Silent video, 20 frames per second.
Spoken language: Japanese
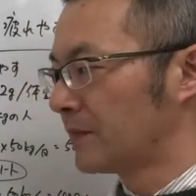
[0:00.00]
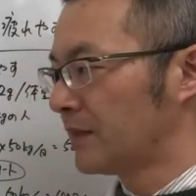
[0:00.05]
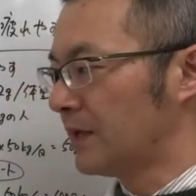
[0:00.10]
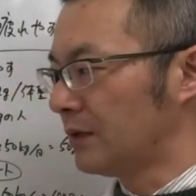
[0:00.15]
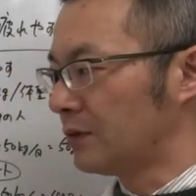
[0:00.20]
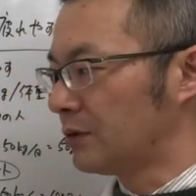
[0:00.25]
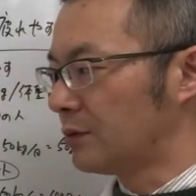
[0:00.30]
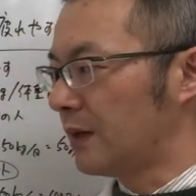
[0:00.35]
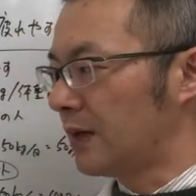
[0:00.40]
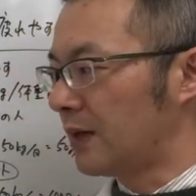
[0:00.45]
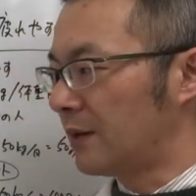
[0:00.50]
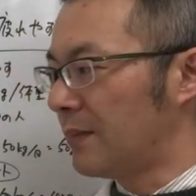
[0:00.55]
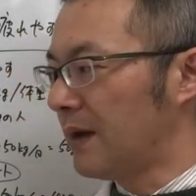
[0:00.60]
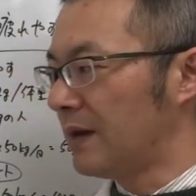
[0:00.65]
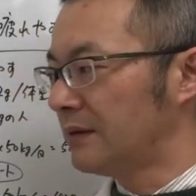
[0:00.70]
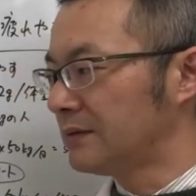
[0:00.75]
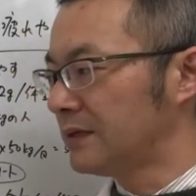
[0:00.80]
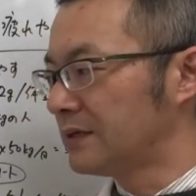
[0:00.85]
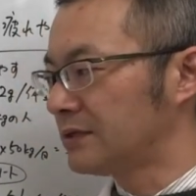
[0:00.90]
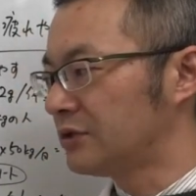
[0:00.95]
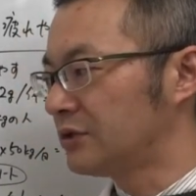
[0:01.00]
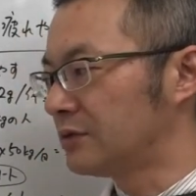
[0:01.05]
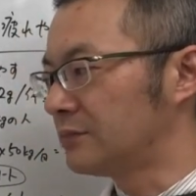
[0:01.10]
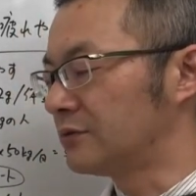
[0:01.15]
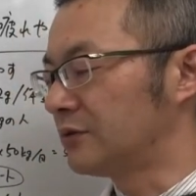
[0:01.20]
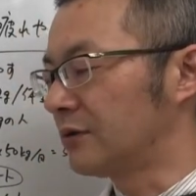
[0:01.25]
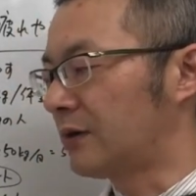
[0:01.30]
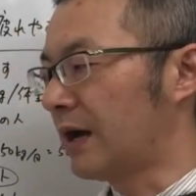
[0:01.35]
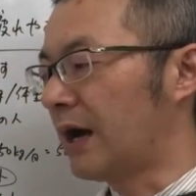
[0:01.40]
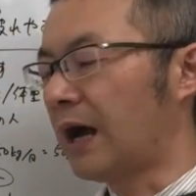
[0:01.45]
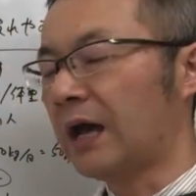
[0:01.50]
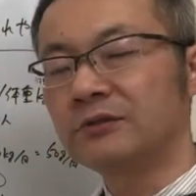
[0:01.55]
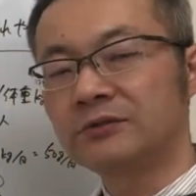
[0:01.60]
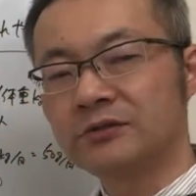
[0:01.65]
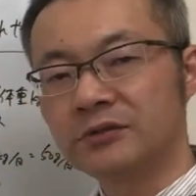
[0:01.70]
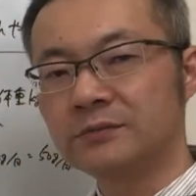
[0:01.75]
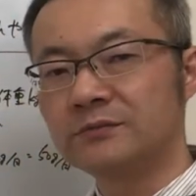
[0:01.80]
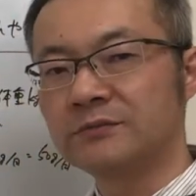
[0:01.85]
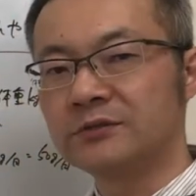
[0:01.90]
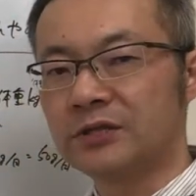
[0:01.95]
であとはマグネシウムとか
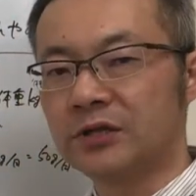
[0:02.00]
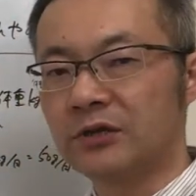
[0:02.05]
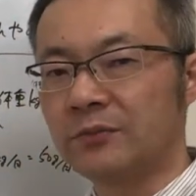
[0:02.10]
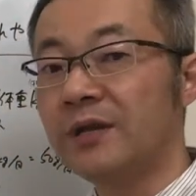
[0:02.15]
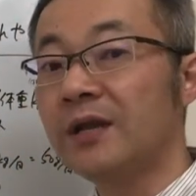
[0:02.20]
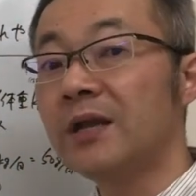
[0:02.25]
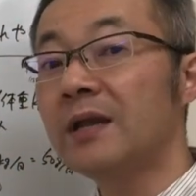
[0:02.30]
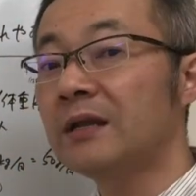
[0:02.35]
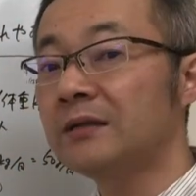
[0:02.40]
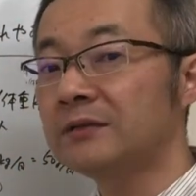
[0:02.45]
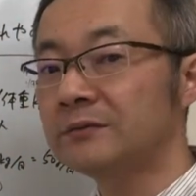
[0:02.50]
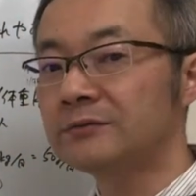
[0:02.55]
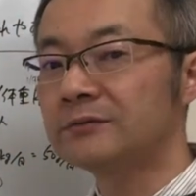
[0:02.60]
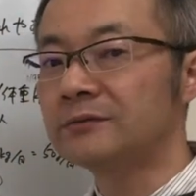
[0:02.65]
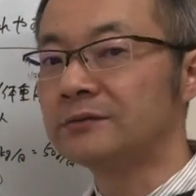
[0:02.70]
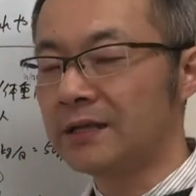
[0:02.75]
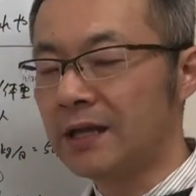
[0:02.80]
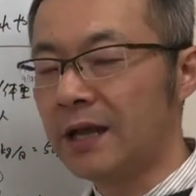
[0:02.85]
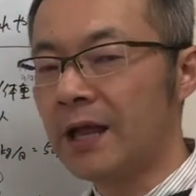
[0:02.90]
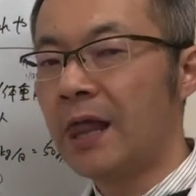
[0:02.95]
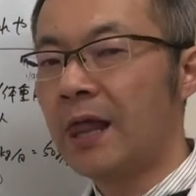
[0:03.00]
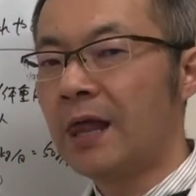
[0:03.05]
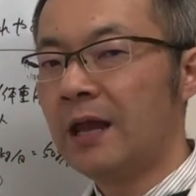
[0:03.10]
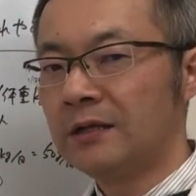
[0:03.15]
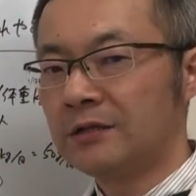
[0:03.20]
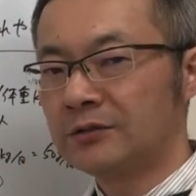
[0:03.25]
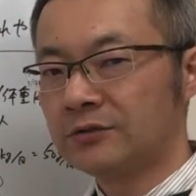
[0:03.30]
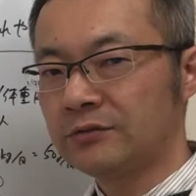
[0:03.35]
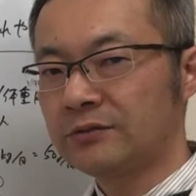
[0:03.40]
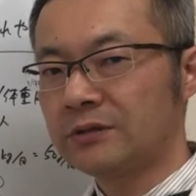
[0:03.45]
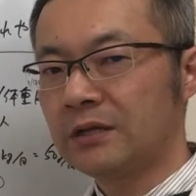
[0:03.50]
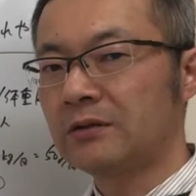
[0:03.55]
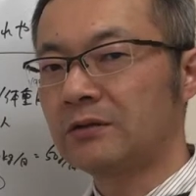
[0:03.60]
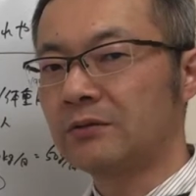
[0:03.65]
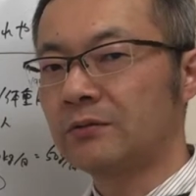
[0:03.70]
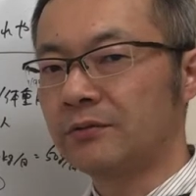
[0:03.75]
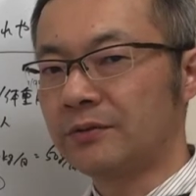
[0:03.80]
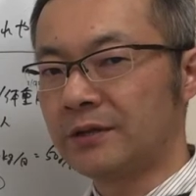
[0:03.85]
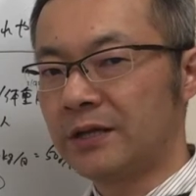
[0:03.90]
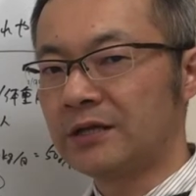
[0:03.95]
カルシウムっていうミネラル分ねそういった
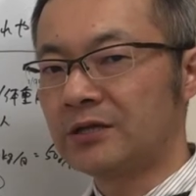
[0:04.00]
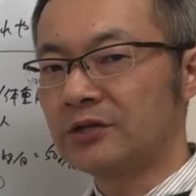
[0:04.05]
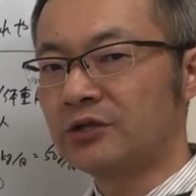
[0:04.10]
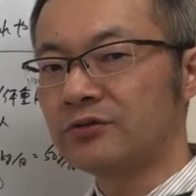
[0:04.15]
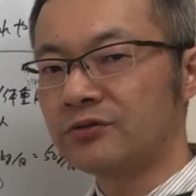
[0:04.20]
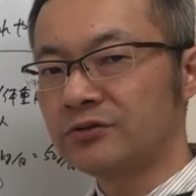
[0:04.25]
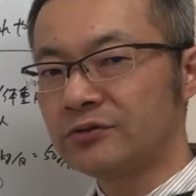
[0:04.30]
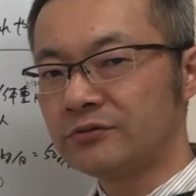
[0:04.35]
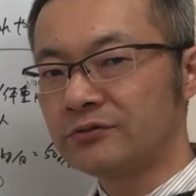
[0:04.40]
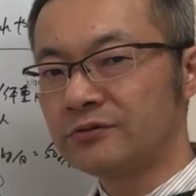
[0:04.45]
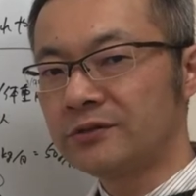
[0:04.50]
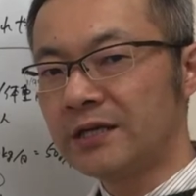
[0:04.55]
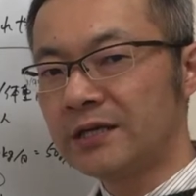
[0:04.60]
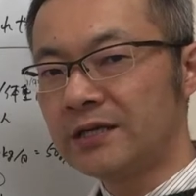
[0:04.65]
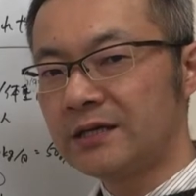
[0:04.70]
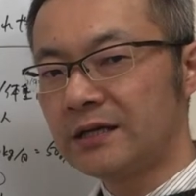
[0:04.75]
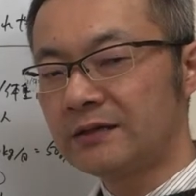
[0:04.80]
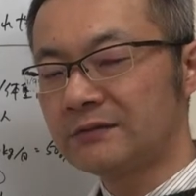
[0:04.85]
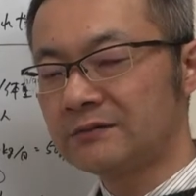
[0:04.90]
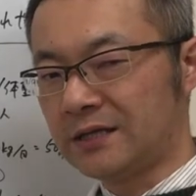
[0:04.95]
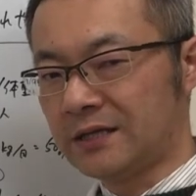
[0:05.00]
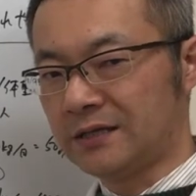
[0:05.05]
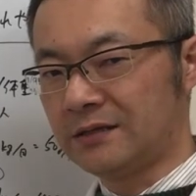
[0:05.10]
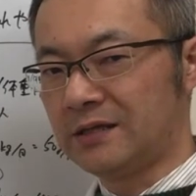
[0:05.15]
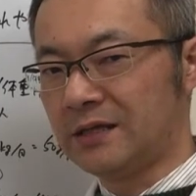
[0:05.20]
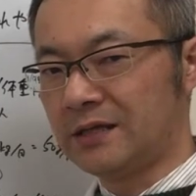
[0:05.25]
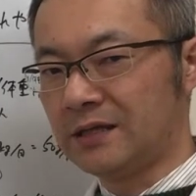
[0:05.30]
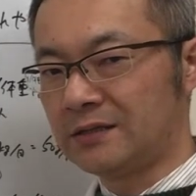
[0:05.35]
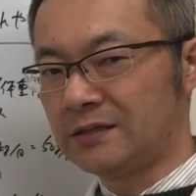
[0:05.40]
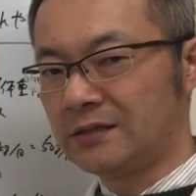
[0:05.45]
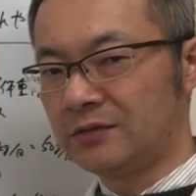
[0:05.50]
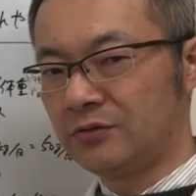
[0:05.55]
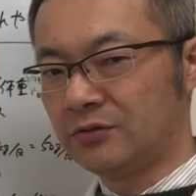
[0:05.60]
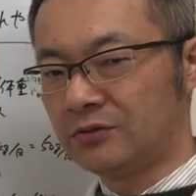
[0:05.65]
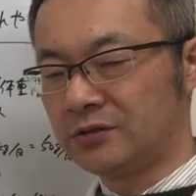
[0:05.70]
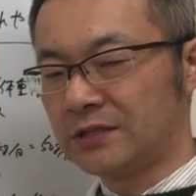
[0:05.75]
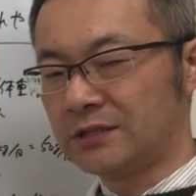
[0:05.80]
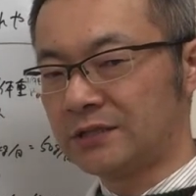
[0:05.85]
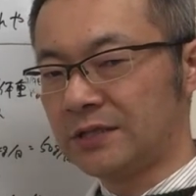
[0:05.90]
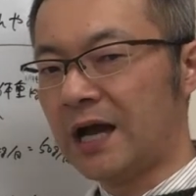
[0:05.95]
のをね吸収できなくなって
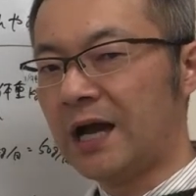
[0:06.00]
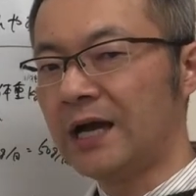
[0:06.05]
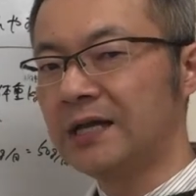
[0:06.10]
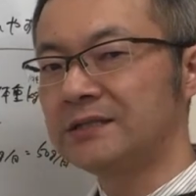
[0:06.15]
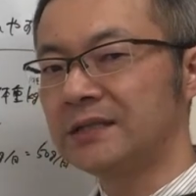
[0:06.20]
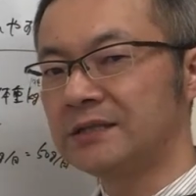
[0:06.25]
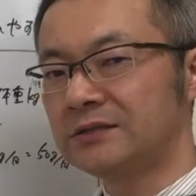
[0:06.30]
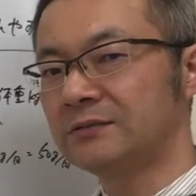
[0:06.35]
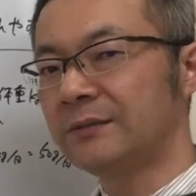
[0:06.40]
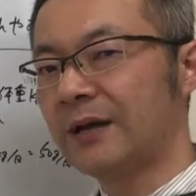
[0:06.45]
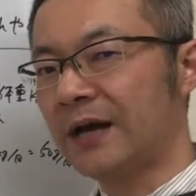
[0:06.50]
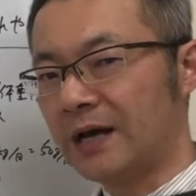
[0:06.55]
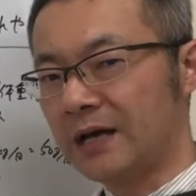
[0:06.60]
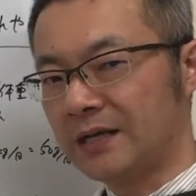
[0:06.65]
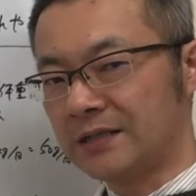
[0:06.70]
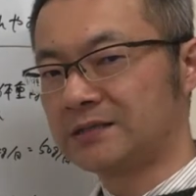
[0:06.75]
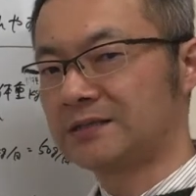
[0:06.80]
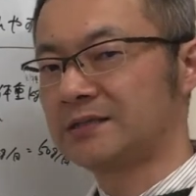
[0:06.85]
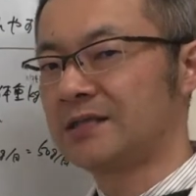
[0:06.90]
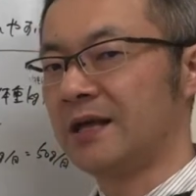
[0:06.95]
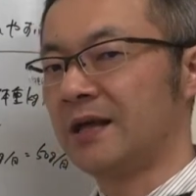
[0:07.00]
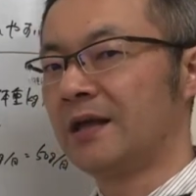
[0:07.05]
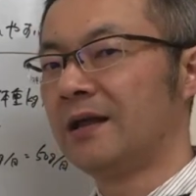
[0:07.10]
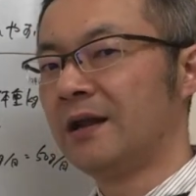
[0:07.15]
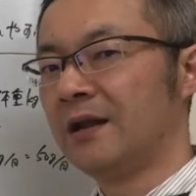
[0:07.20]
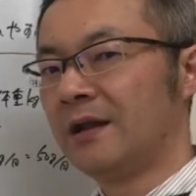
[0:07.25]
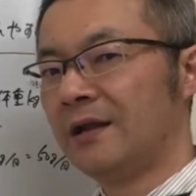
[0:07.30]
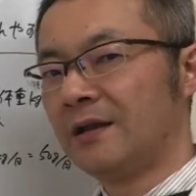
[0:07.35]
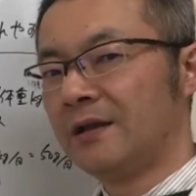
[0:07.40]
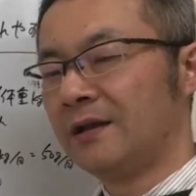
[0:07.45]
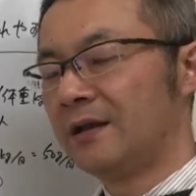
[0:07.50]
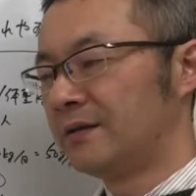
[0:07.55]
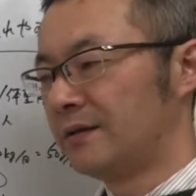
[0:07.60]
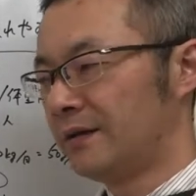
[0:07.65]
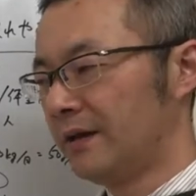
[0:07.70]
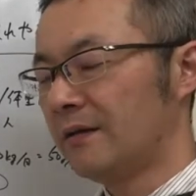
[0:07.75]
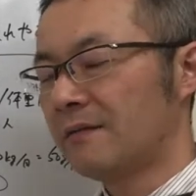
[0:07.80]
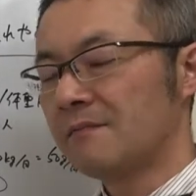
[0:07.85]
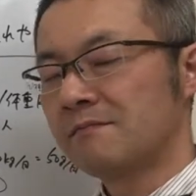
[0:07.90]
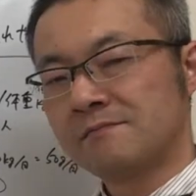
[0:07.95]
どっちかというと排泄ばっかりして
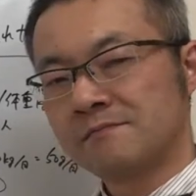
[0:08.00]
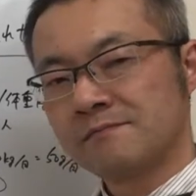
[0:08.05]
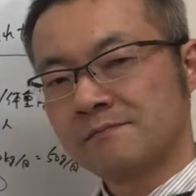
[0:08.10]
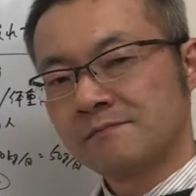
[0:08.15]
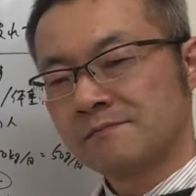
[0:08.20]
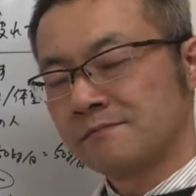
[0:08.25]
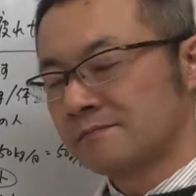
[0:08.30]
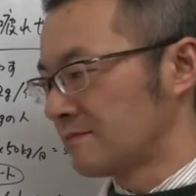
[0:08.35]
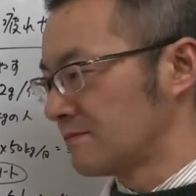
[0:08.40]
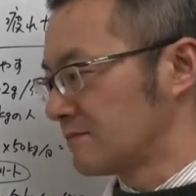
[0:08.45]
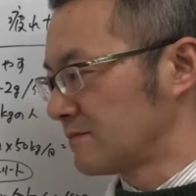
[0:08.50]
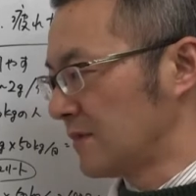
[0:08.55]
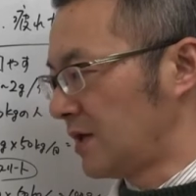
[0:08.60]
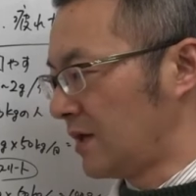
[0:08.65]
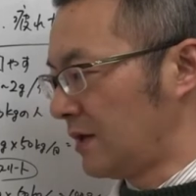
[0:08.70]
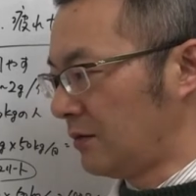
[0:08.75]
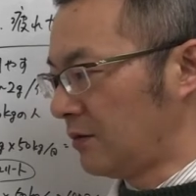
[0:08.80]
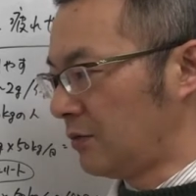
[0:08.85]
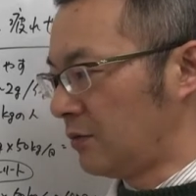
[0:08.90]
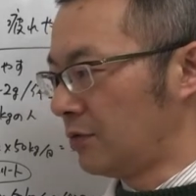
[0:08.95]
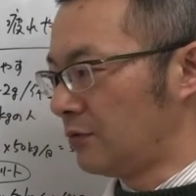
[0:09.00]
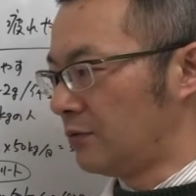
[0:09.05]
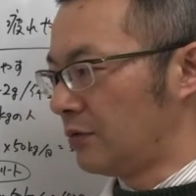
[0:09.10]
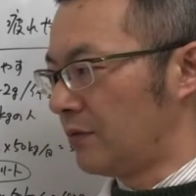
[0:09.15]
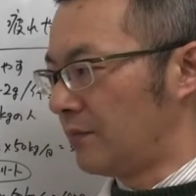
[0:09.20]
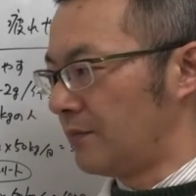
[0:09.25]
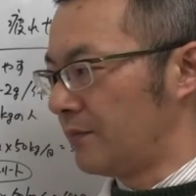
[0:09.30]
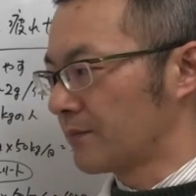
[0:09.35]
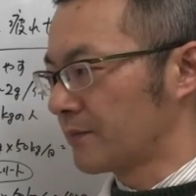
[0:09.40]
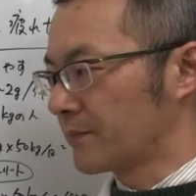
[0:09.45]
ねここの